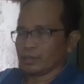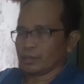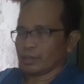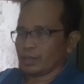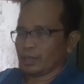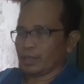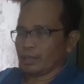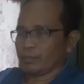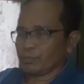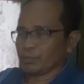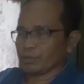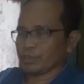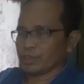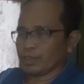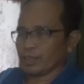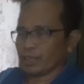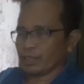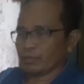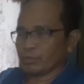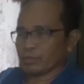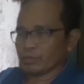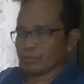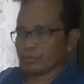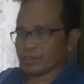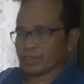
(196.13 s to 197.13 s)
Kaya po
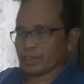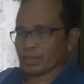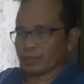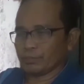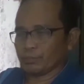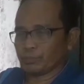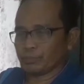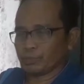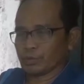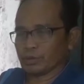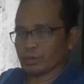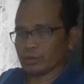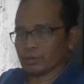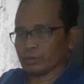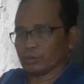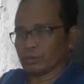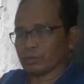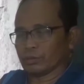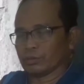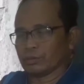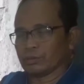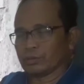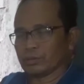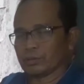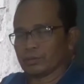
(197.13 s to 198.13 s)
sinabi ko safe po ito.
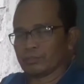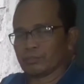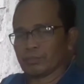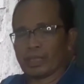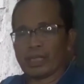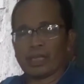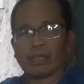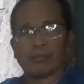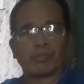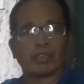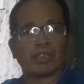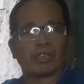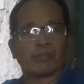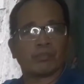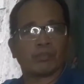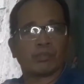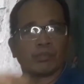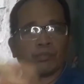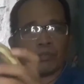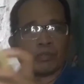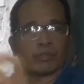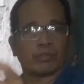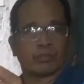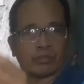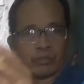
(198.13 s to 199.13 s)
Marami na
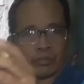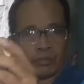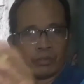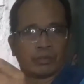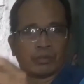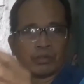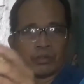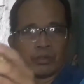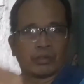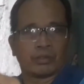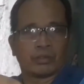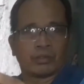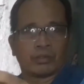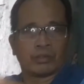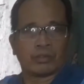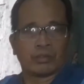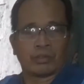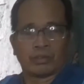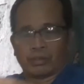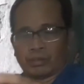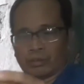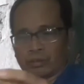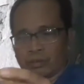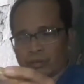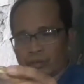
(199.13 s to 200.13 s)
pong
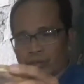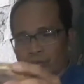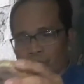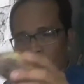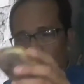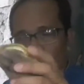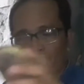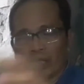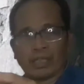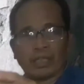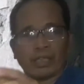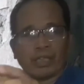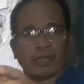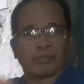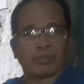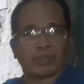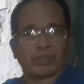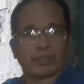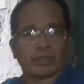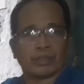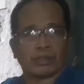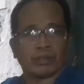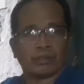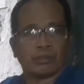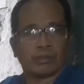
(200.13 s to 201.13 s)
gumagamit
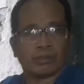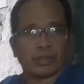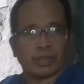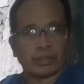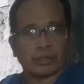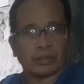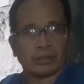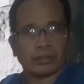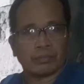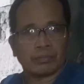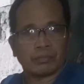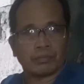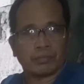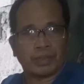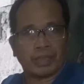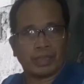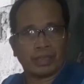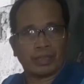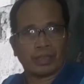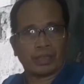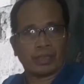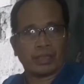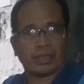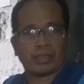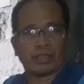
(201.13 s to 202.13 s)
nito at
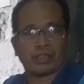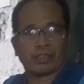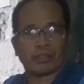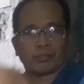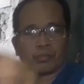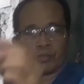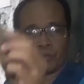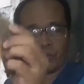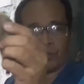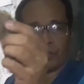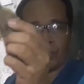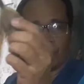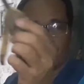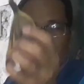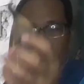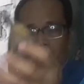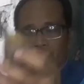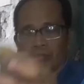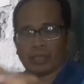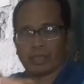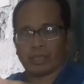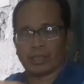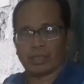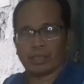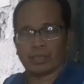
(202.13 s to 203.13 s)
pinag-aralan po ito ng
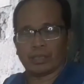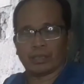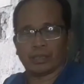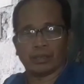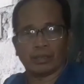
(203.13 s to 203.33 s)
mga